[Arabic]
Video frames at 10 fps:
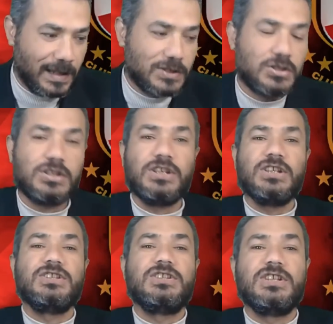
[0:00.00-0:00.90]

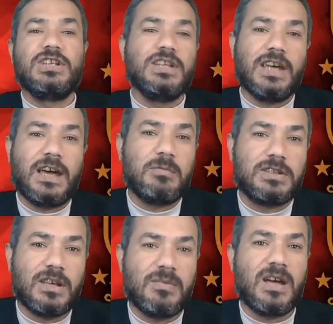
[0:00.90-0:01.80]
20 دقيقة
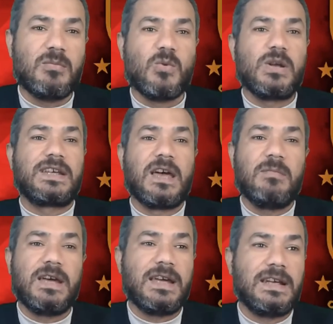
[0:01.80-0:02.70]
بالتمام
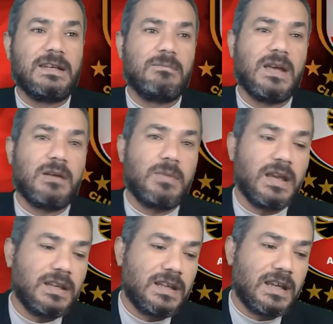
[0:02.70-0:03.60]
والكمال ما
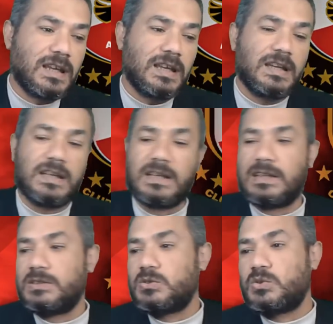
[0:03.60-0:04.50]
بين
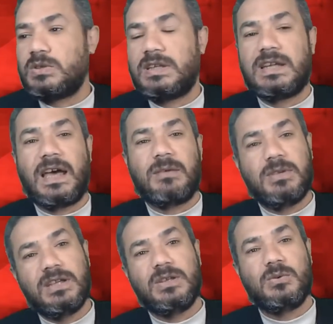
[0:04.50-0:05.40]
آه، نزول
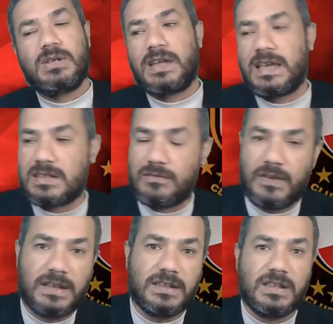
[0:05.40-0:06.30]
اللاعبين والجهاز
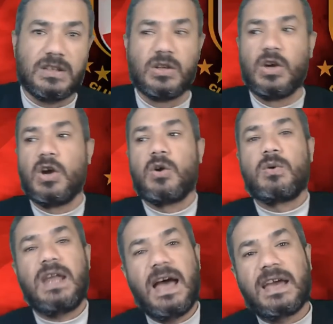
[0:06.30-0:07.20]
الفني
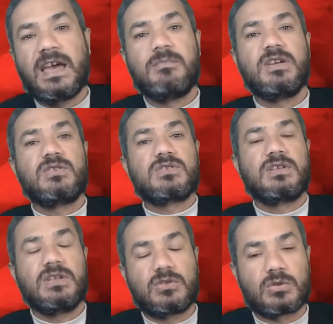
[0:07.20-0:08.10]
والحكم
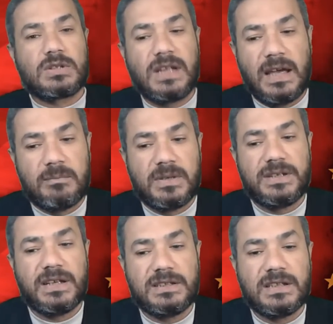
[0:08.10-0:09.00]
يطرد لاعب
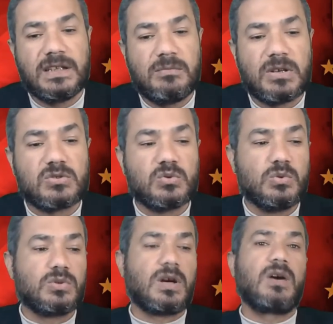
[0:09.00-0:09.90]
من نادي
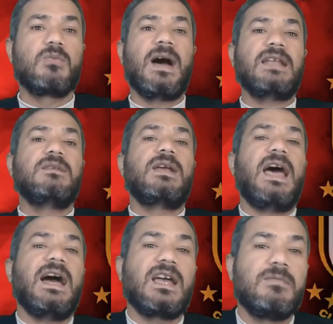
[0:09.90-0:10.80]
المنصورة وبعد ما
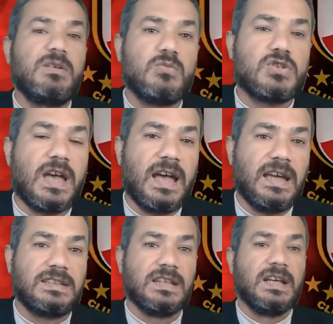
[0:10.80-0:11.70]
الحكم
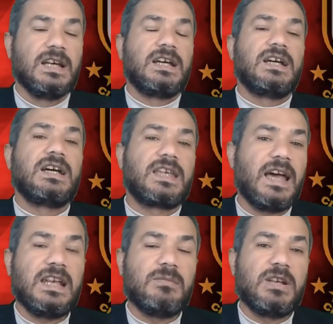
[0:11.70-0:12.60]
المساعد آه،
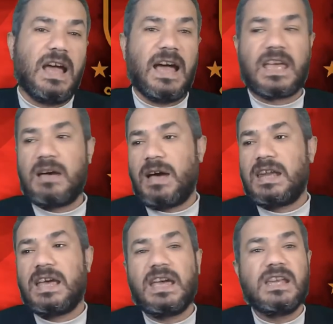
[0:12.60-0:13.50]
كلم الحكم
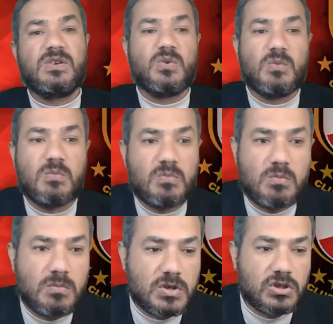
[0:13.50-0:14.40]
على انه
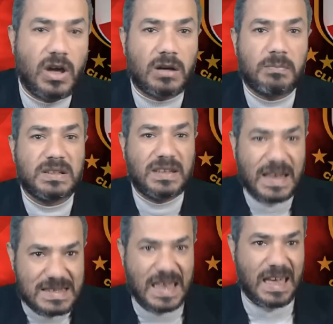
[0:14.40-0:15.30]
مش ضربه
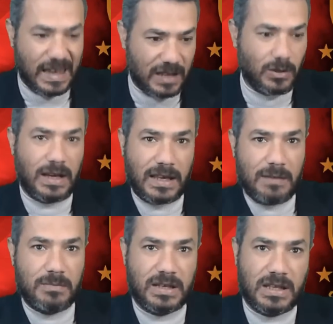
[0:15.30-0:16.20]
جزاء خدوا على
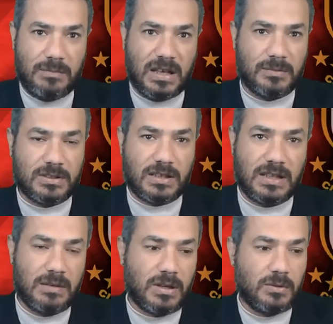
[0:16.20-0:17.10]
جنب كده بعد ما
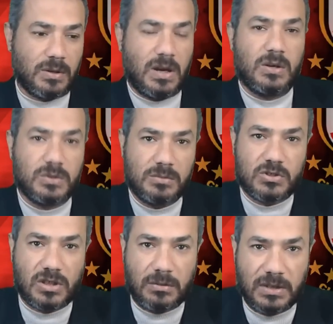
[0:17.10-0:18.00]
طرد لاعب الخدمه وقالوا ان دي
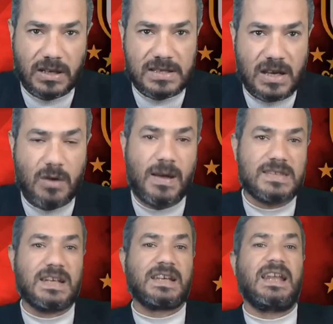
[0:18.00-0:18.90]
مش ضربه جزاء ومع
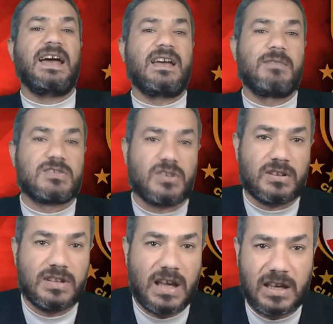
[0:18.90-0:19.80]
ذلك الحكم اصر
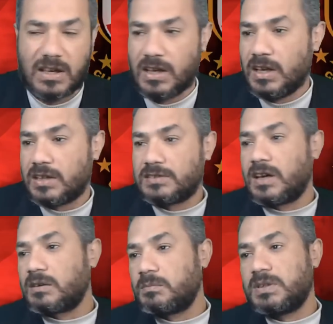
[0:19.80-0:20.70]
انها
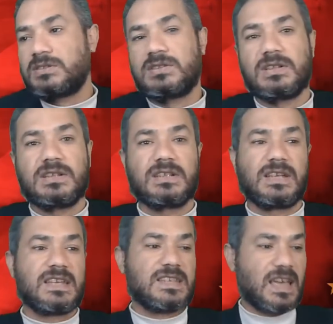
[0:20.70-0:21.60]
ضربه آه،
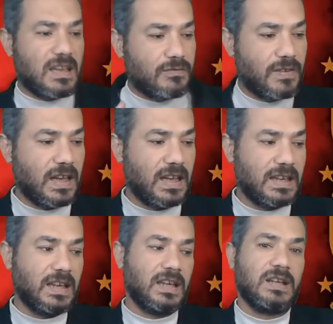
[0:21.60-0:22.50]
جزاء
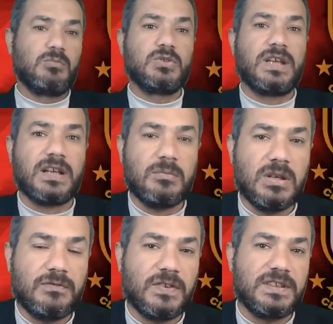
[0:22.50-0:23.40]

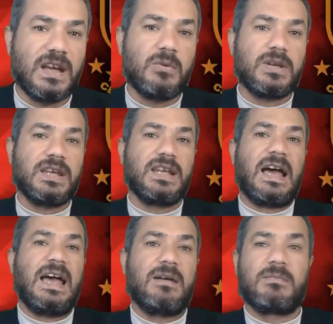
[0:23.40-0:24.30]
فالمدربين في الدوري
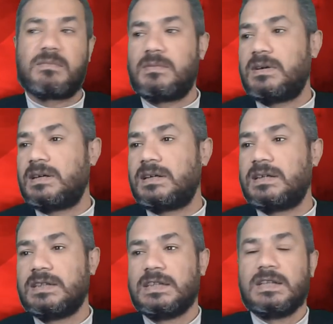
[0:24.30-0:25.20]
العام آه،